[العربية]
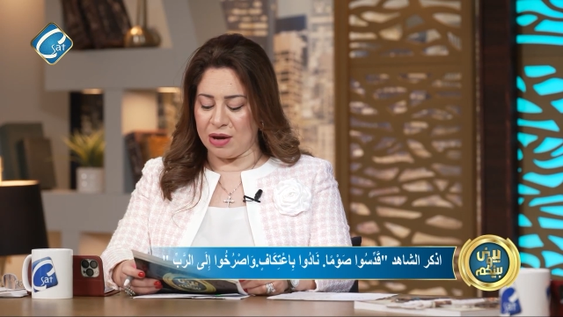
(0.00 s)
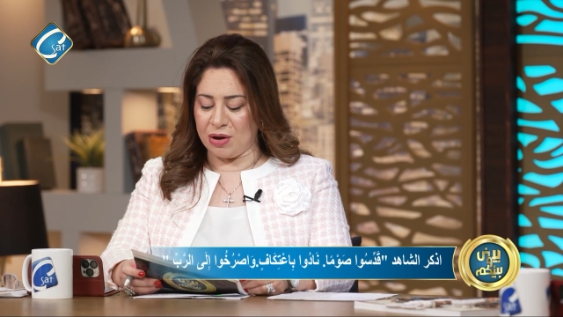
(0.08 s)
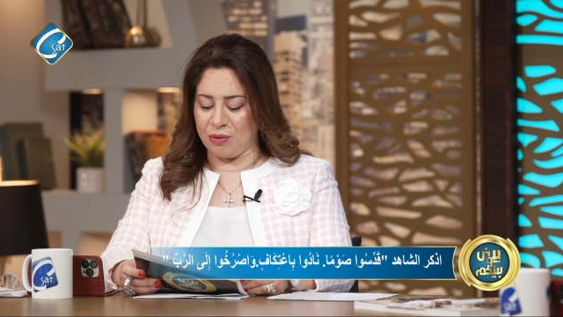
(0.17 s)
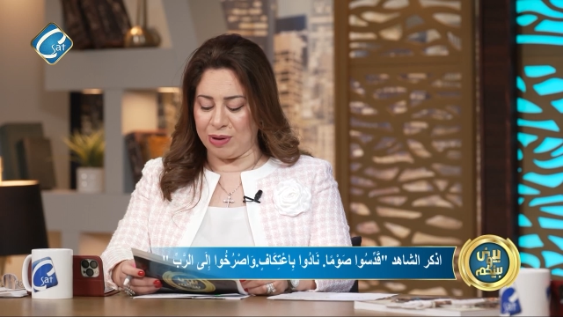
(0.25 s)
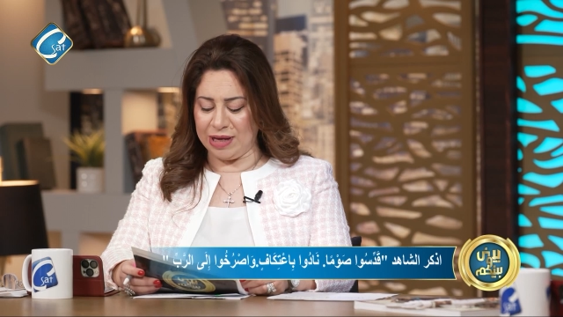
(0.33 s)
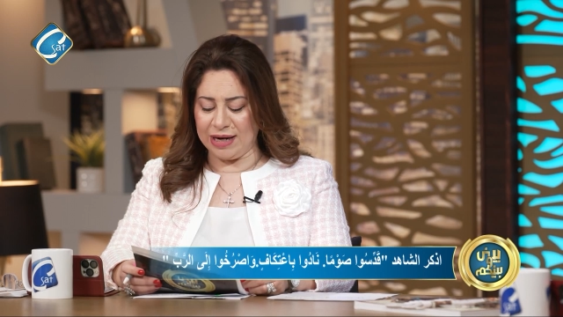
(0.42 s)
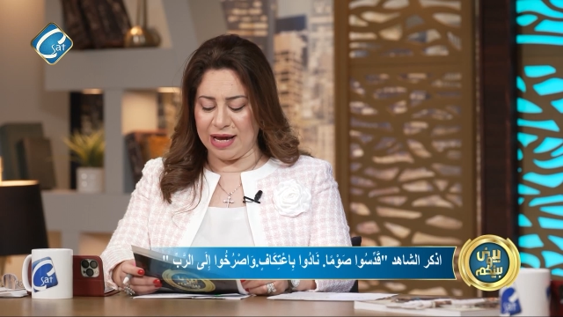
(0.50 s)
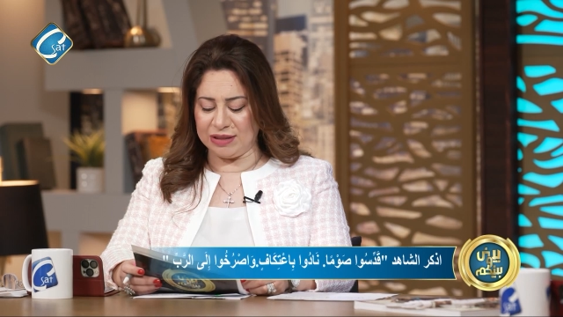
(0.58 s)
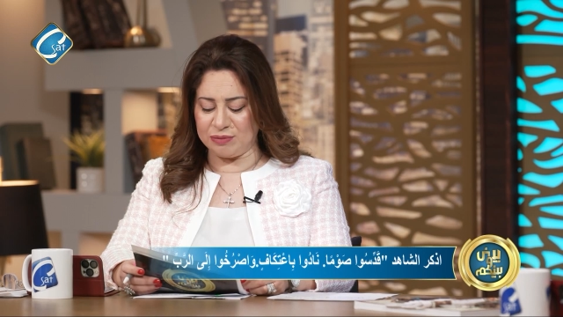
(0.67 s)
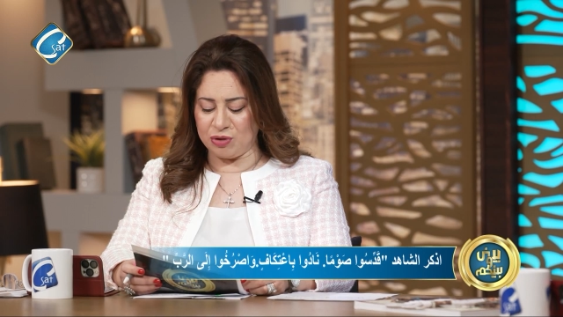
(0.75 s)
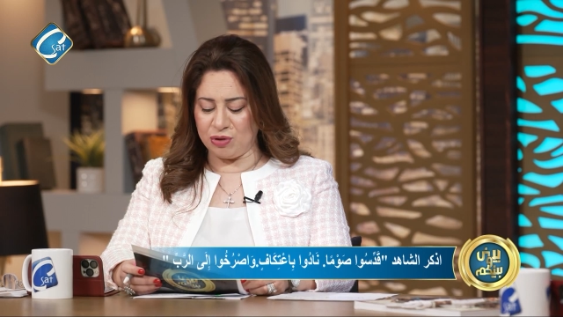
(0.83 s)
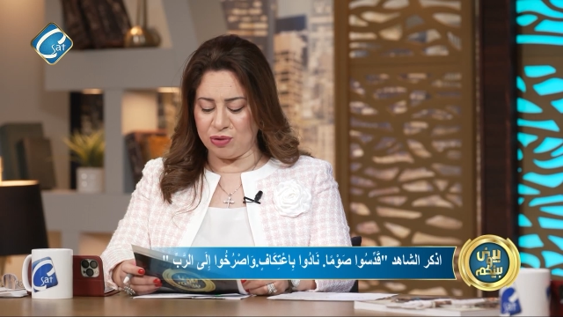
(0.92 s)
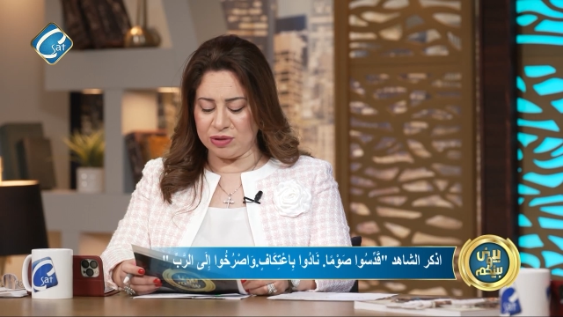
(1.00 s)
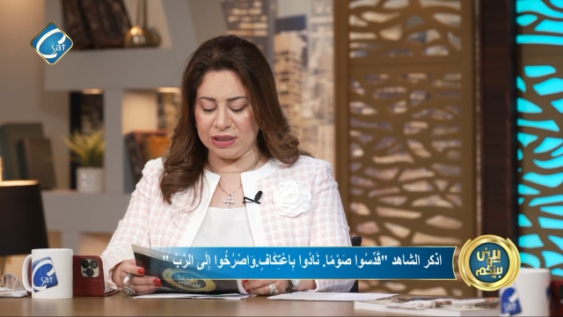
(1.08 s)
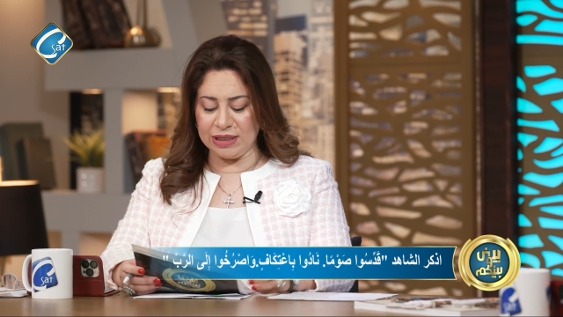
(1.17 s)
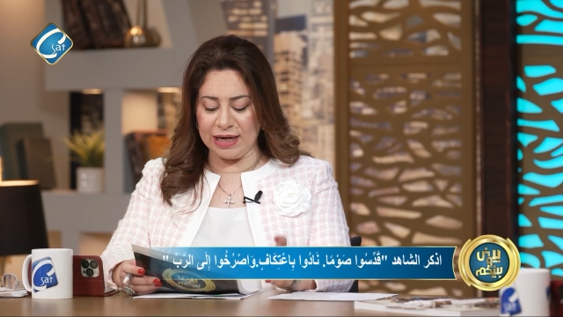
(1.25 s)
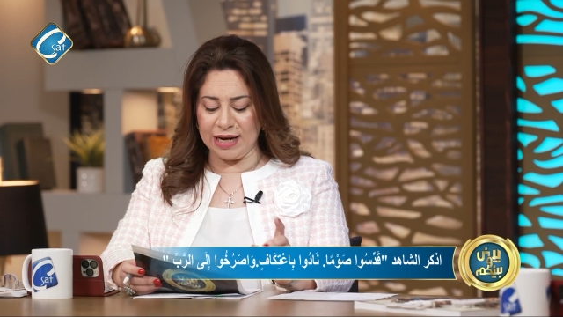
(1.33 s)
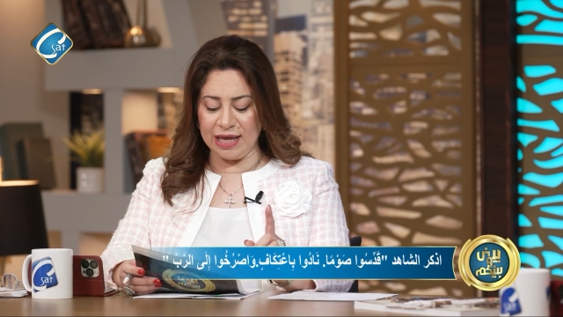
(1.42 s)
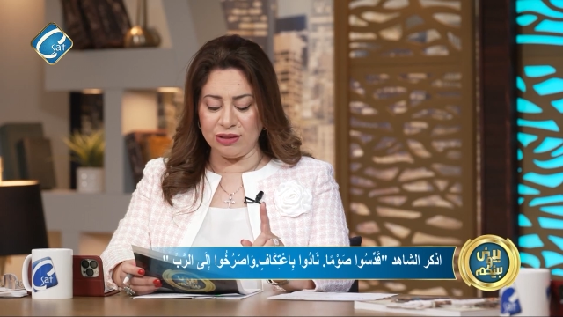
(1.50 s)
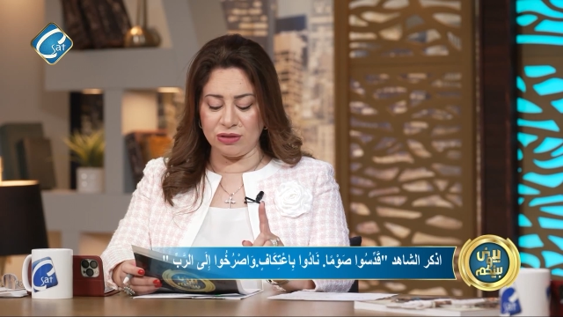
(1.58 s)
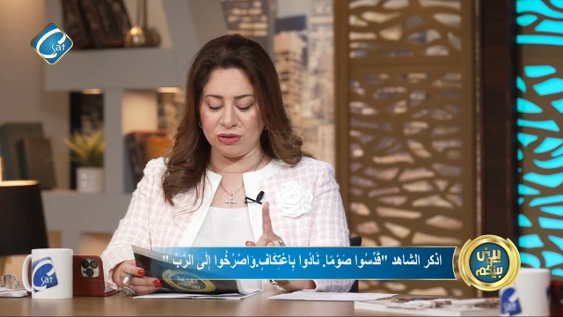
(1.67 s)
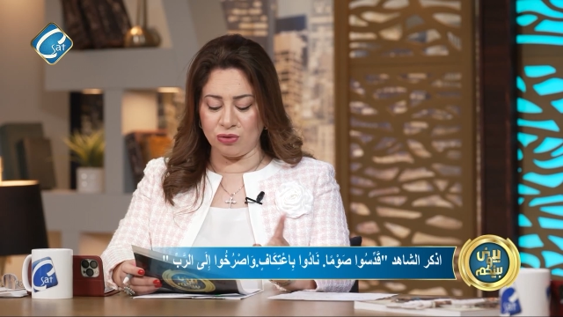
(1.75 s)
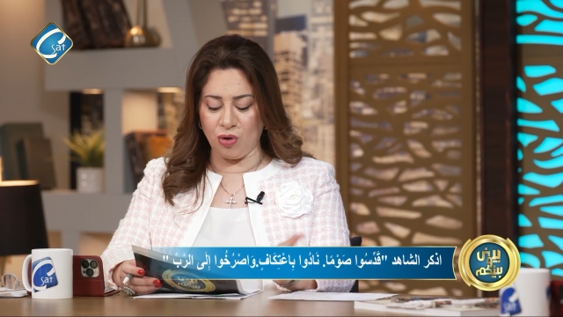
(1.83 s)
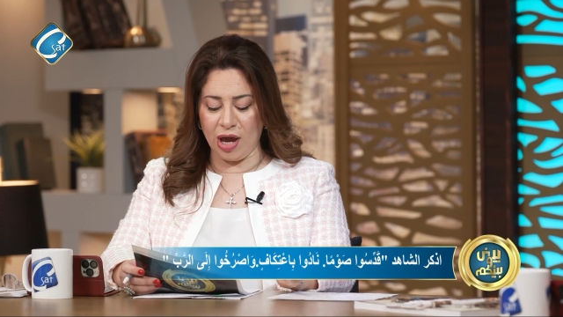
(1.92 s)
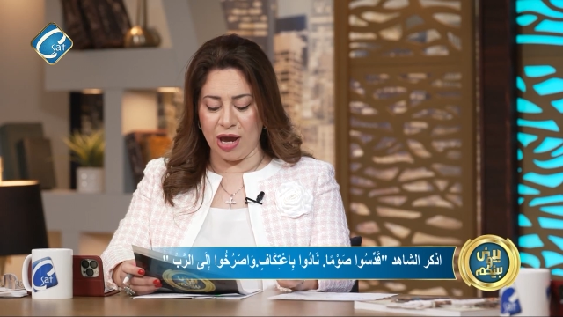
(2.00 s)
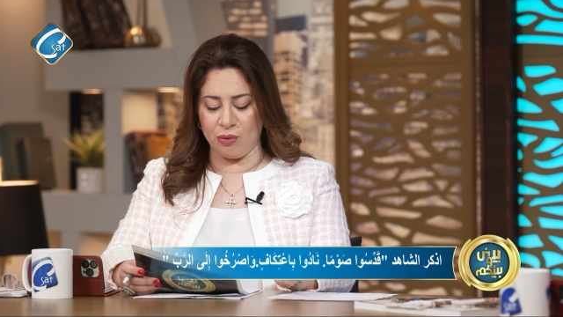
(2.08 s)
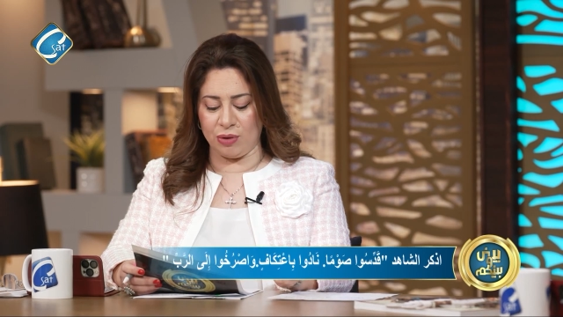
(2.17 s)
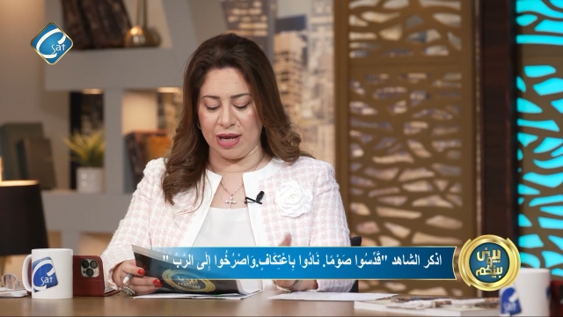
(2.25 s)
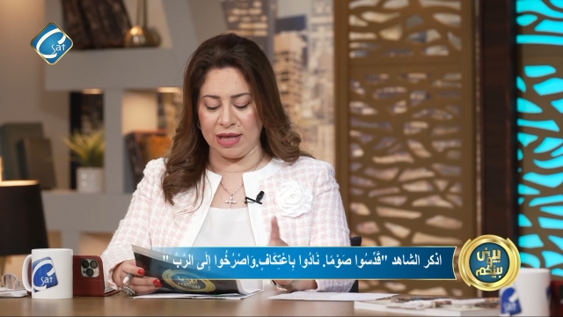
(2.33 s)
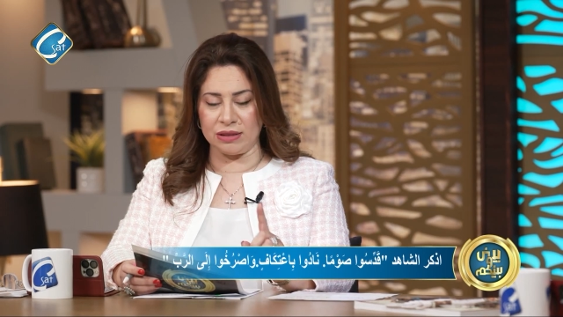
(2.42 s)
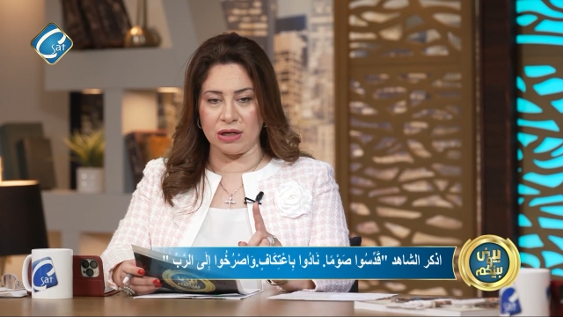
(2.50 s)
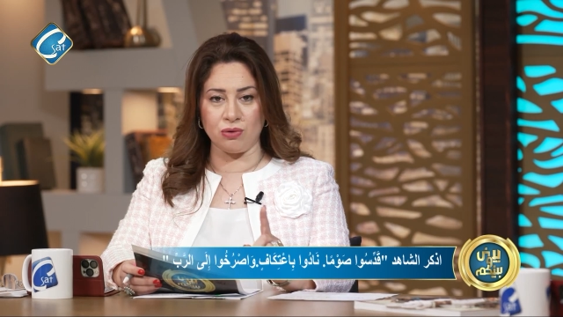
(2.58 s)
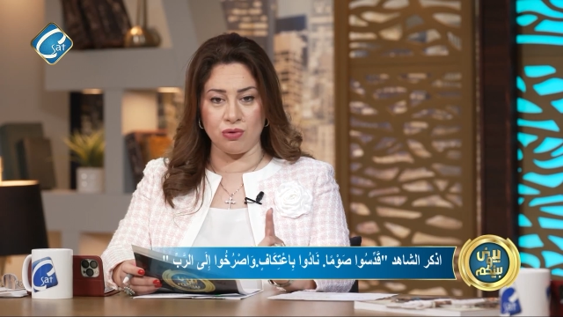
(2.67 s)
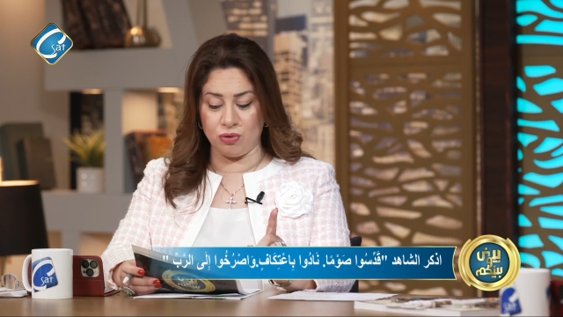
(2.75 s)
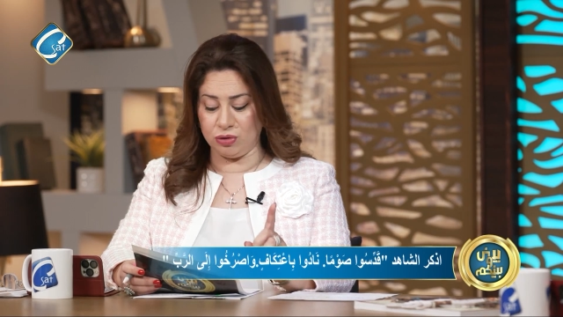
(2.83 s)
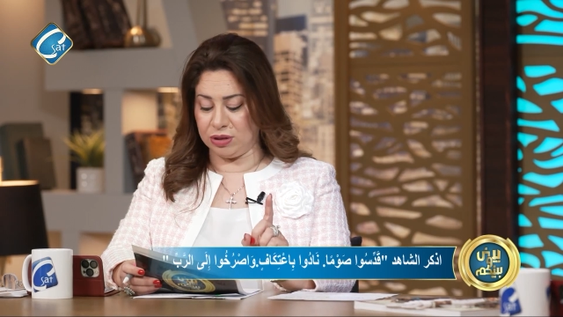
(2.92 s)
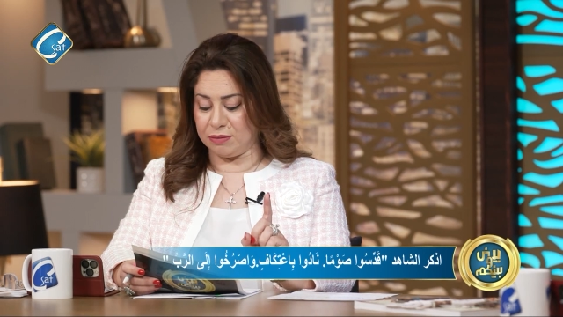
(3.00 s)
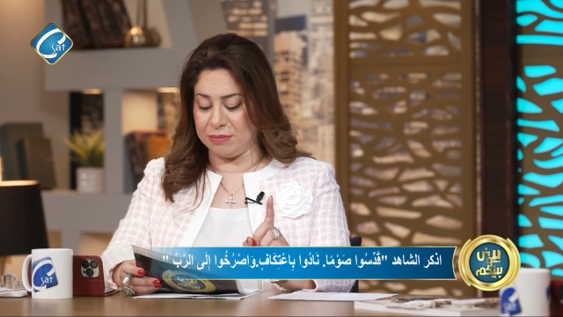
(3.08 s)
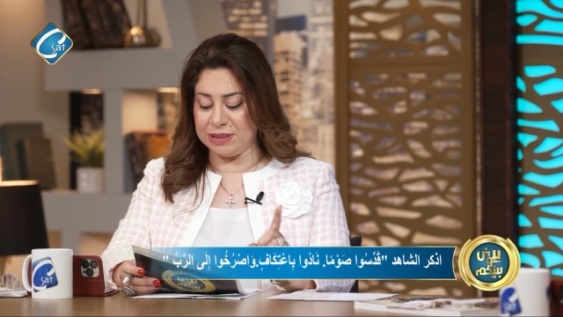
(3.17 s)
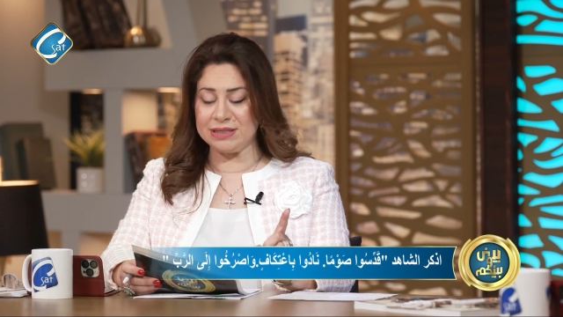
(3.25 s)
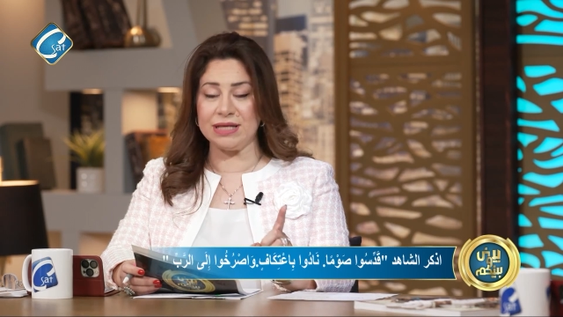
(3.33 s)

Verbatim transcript: ولي العهد بيقول له أننا لن نحاول أن نكون مثل